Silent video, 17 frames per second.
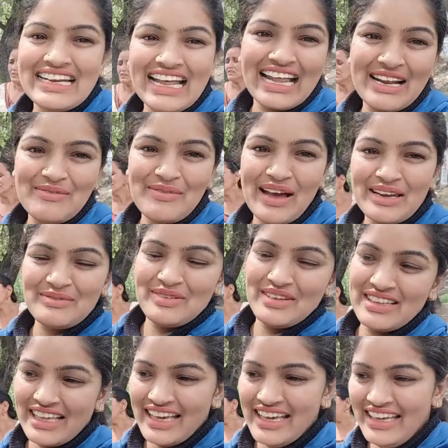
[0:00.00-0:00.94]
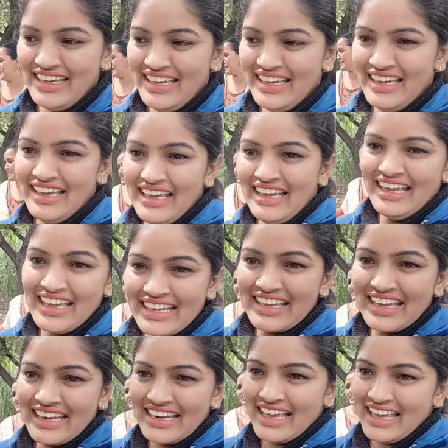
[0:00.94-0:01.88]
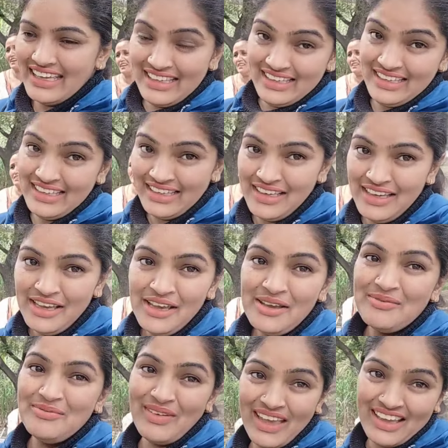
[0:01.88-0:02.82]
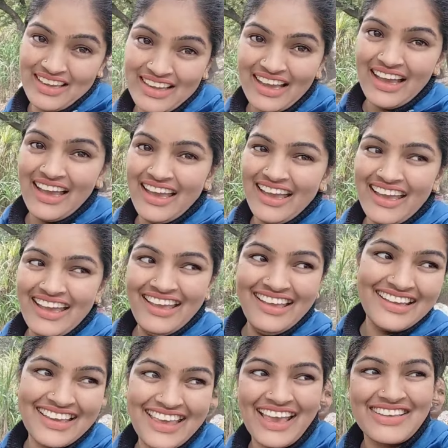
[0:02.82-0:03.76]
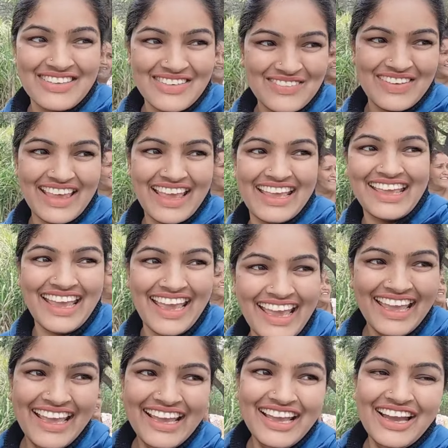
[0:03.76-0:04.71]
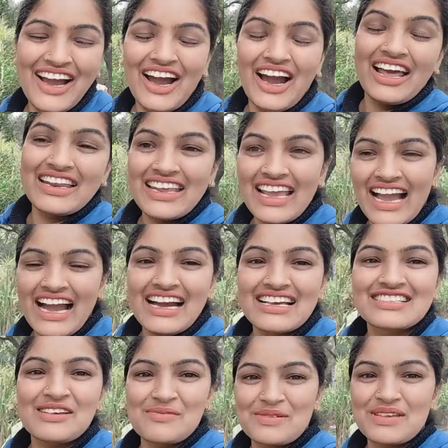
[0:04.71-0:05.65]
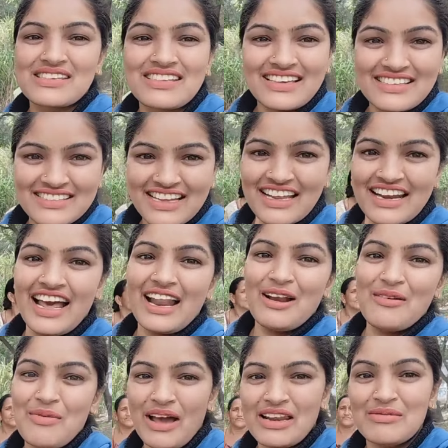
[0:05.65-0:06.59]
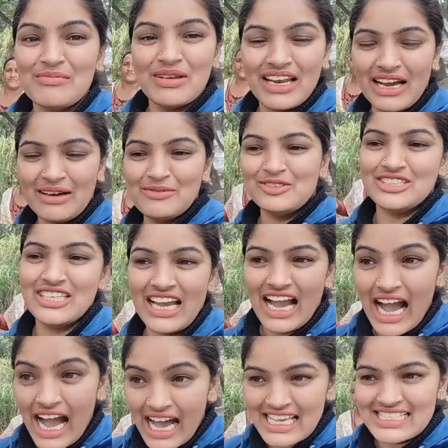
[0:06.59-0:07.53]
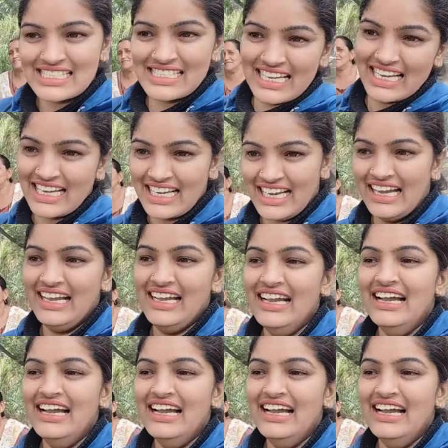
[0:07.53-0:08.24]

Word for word: नारियल पानी पीते हैं कि नहीं महंगा है कैसे पियेंगे और यहाँ सबसे सस्ता नारियल पानी मिला मुझे आज तक का